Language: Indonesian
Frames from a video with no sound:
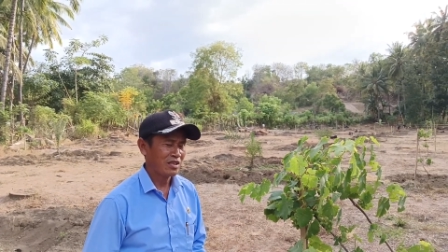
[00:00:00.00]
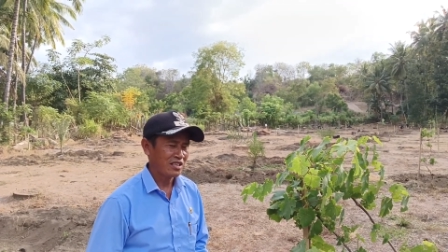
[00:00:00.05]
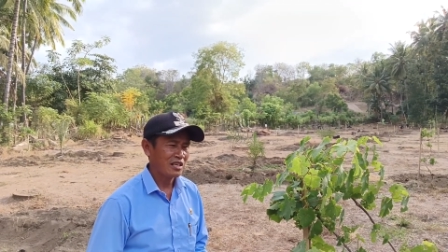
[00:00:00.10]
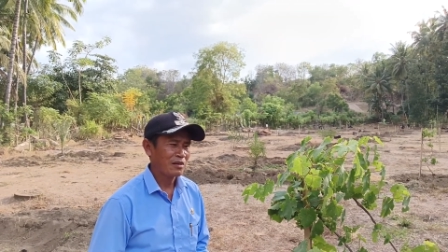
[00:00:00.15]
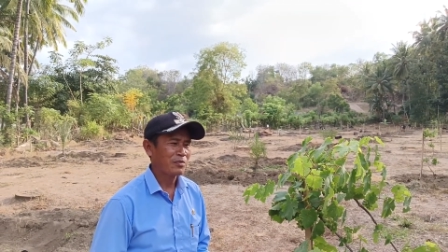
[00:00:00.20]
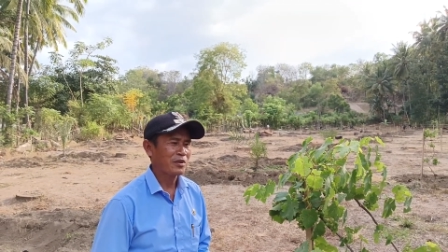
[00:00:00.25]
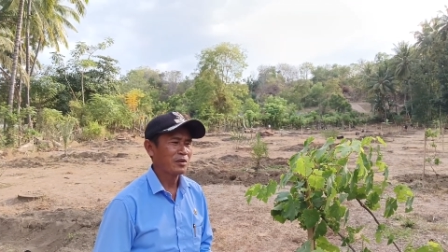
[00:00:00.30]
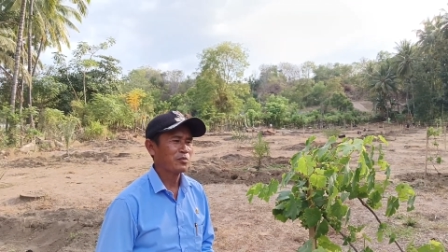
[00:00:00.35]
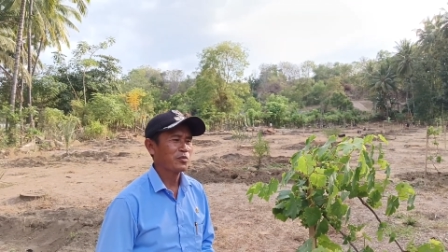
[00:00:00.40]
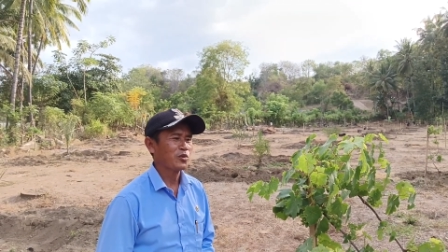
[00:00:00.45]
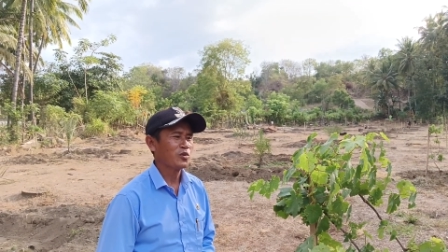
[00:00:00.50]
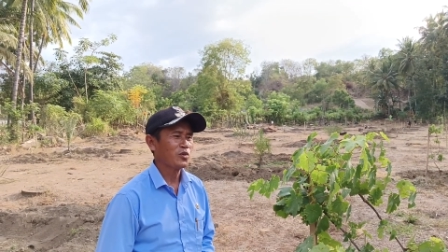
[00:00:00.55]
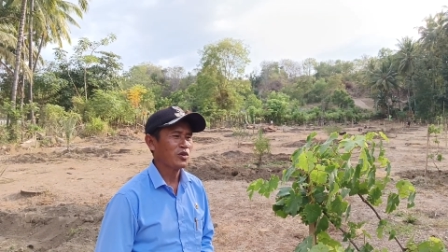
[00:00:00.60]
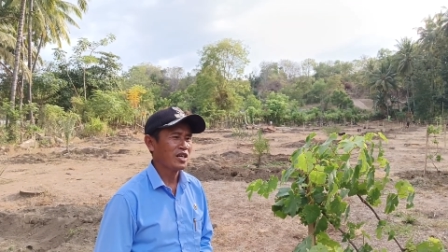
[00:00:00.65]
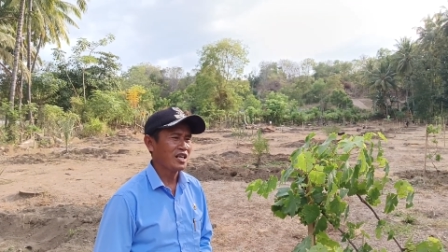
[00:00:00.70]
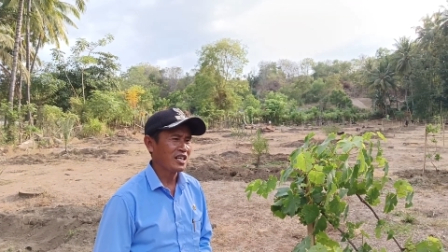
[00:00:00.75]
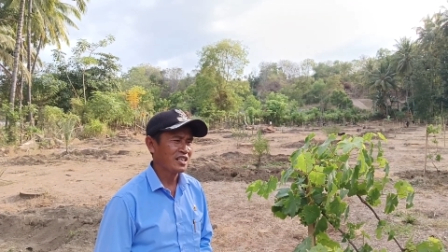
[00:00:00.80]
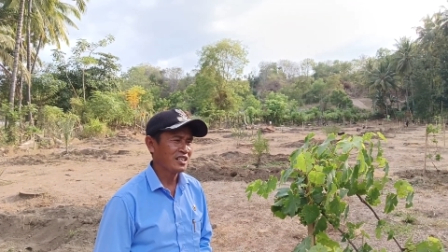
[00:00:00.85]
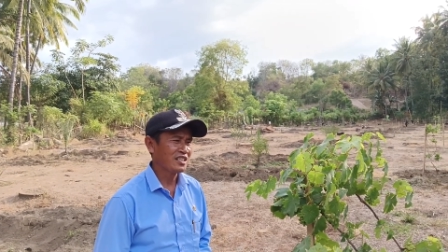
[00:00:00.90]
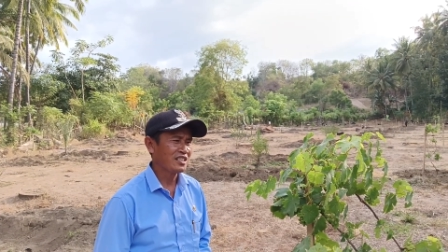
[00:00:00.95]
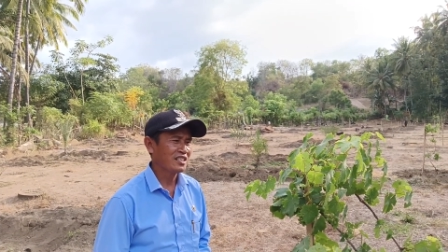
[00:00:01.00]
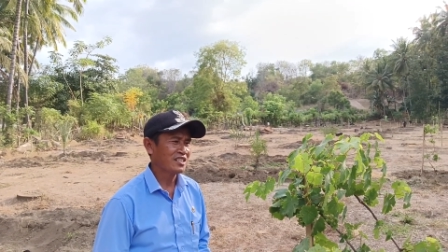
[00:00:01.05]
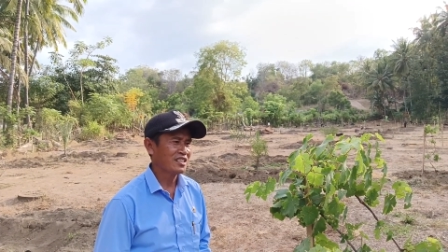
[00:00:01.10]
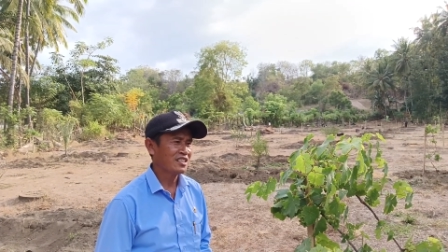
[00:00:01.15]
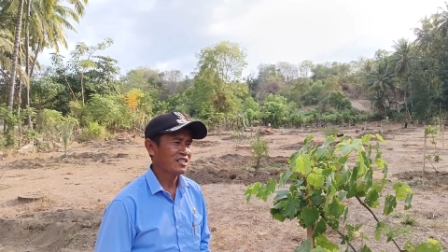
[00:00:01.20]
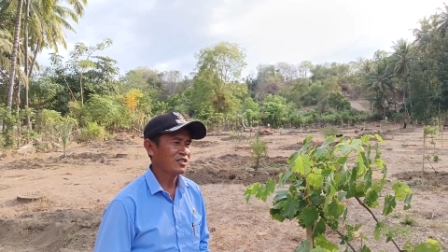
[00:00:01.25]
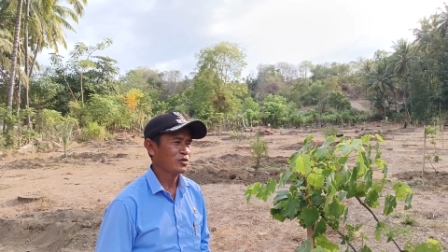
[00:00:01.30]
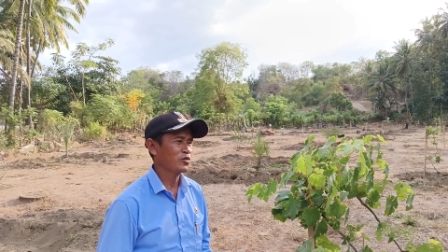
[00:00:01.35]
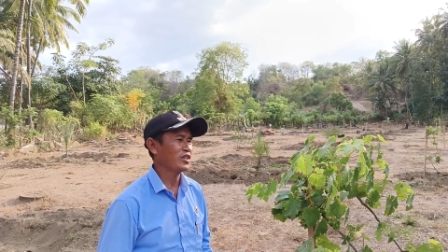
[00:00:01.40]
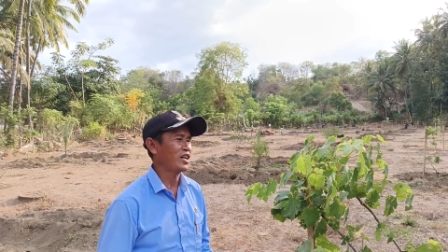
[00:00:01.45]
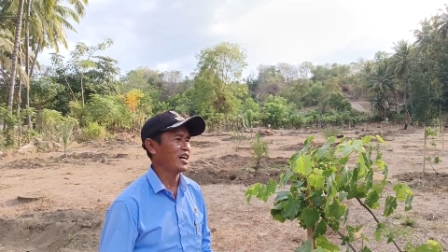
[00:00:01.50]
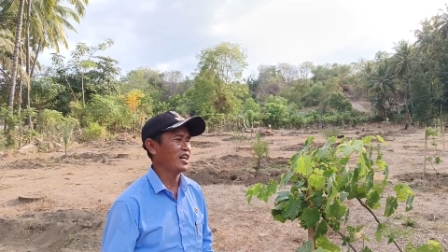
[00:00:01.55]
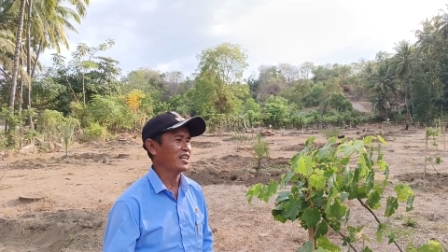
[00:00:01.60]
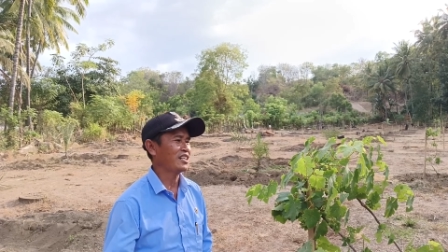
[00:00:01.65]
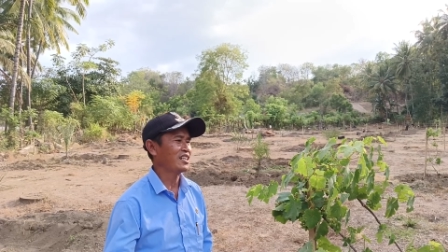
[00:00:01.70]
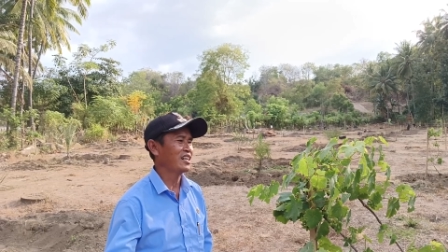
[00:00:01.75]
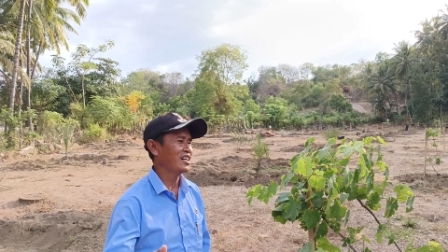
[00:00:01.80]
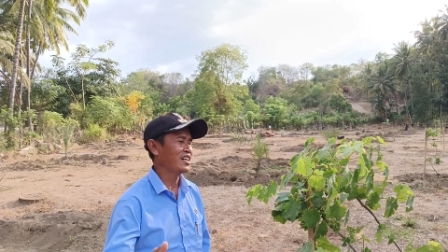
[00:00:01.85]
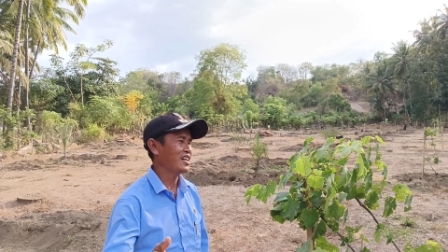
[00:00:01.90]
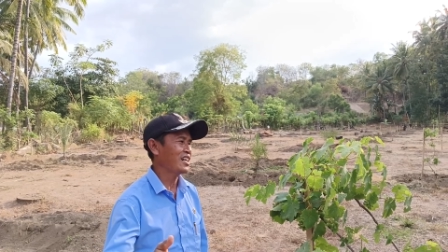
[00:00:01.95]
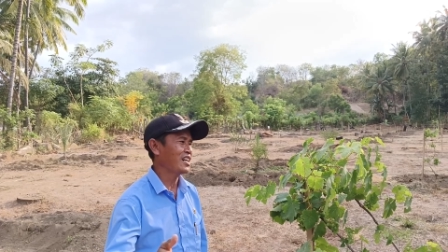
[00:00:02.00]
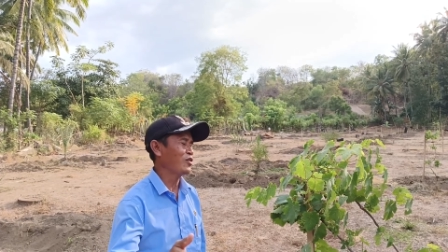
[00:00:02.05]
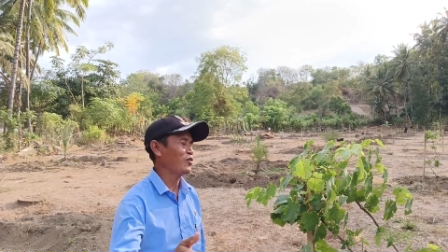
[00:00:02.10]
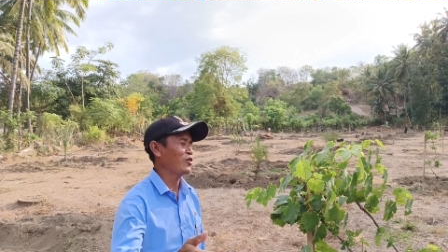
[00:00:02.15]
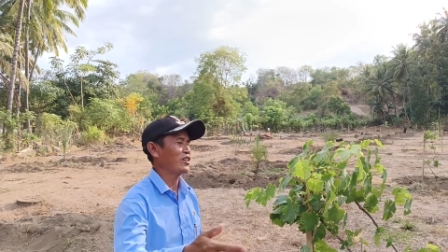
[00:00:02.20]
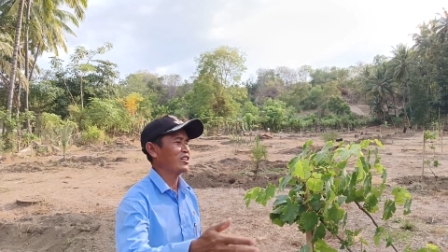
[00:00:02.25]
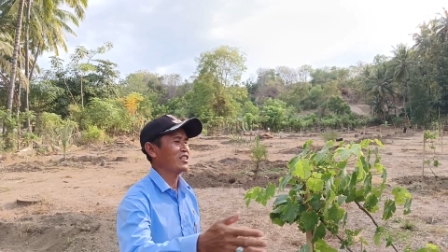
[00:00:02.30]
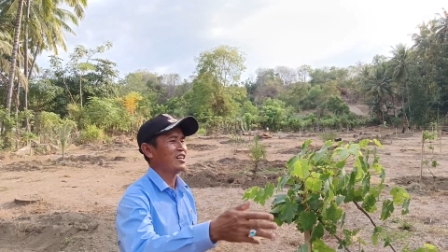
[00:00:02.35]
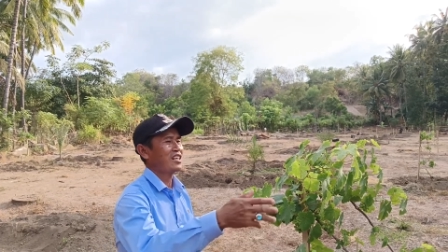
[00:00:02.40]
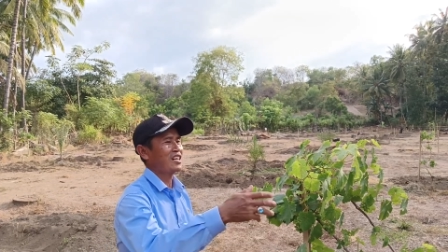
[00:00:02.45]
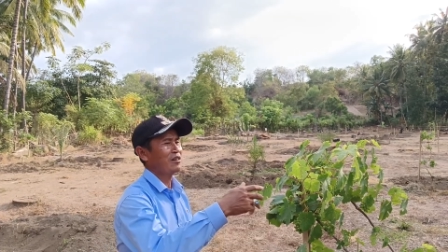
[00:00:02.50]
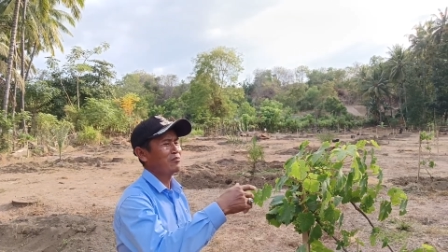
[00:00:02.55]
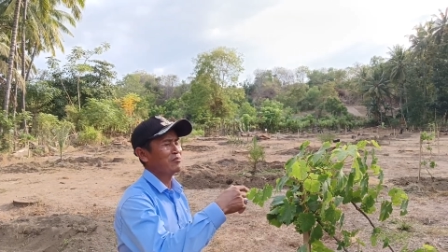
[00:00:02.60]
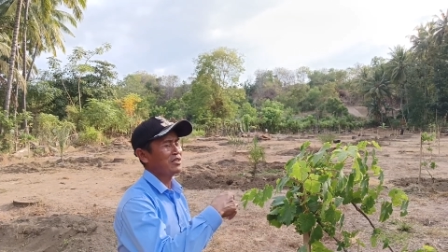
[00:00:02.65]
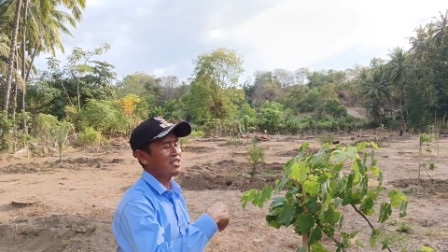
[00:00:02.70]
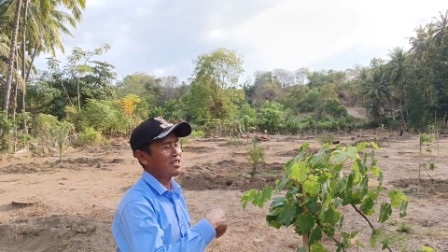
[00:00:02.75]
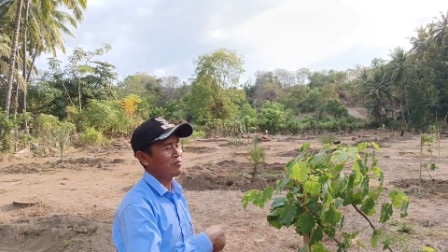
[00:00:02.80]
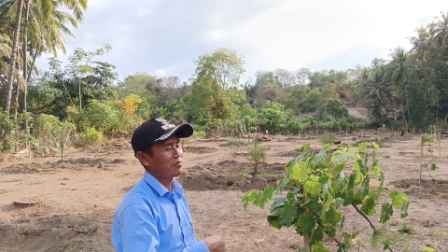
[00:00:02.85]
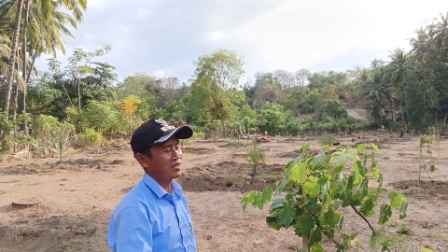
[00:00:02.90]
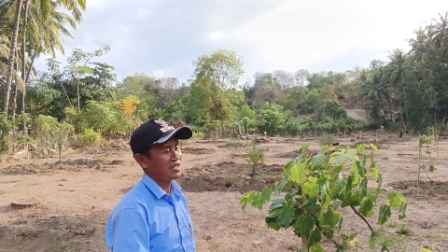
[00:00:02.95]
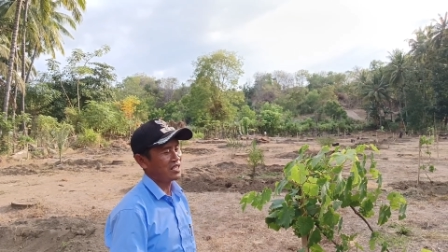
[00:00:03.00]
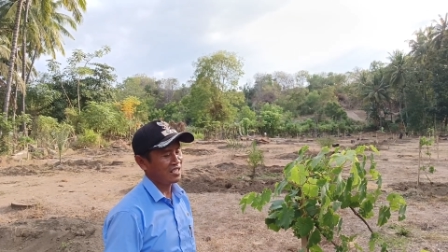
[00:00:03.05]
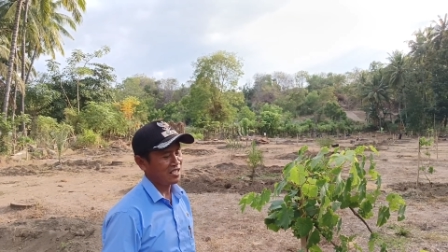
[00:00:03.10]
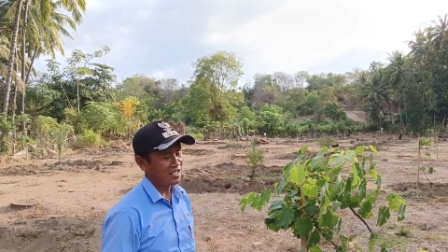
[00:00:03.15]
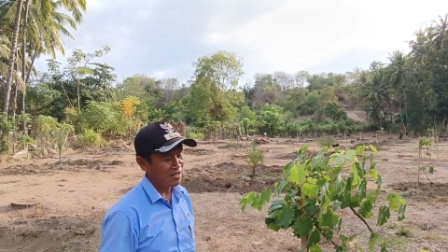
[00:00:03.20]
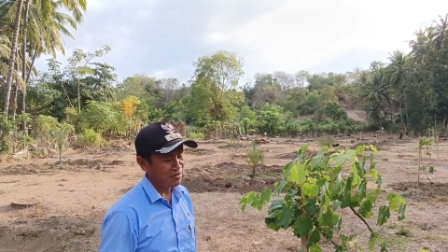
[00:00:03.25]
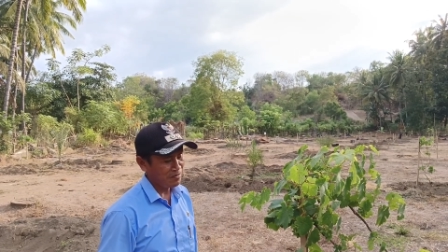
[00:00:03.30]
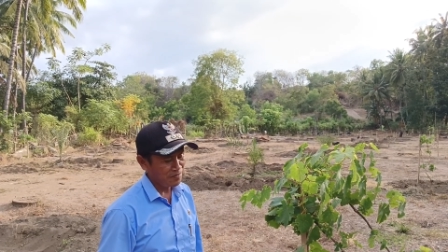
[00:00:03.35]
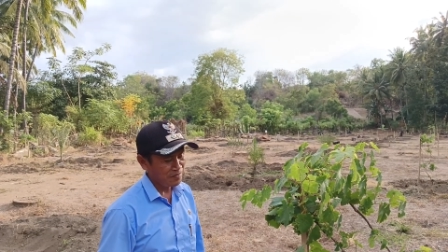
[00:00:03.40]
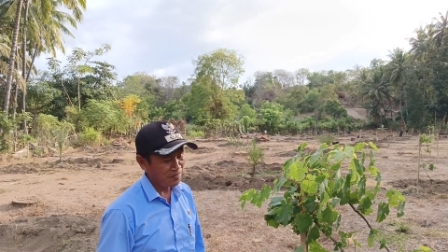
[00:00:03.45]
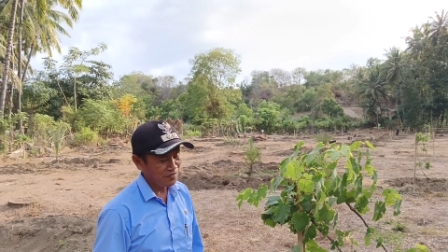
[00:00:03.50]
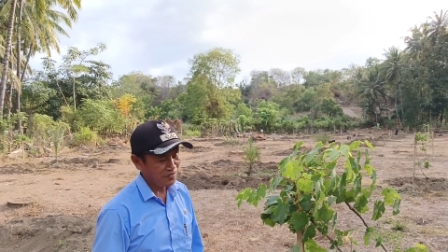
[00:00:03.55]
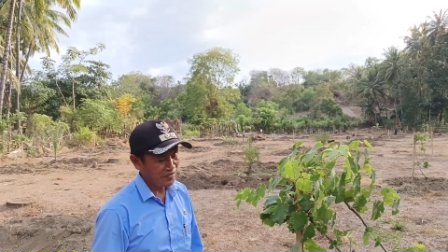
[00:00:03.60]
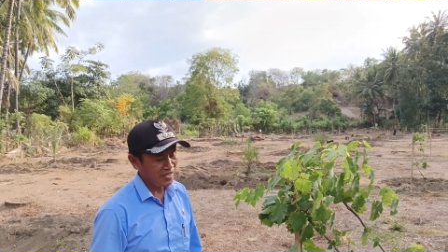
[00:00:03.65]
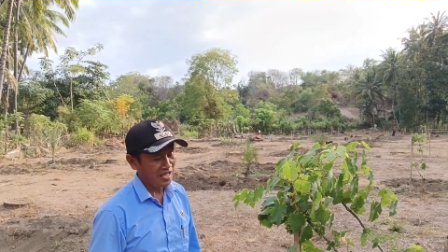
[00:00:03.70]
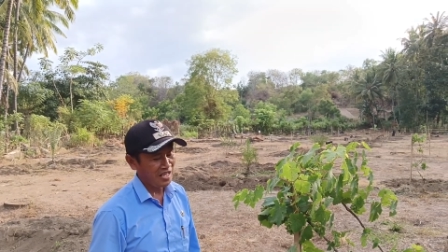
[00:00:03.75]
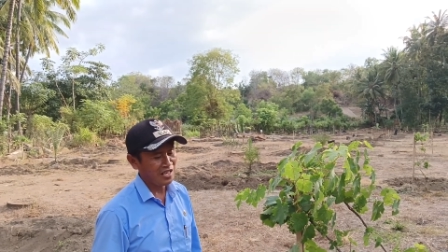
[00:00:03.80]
1980-an sudah ada warga kami yang menanam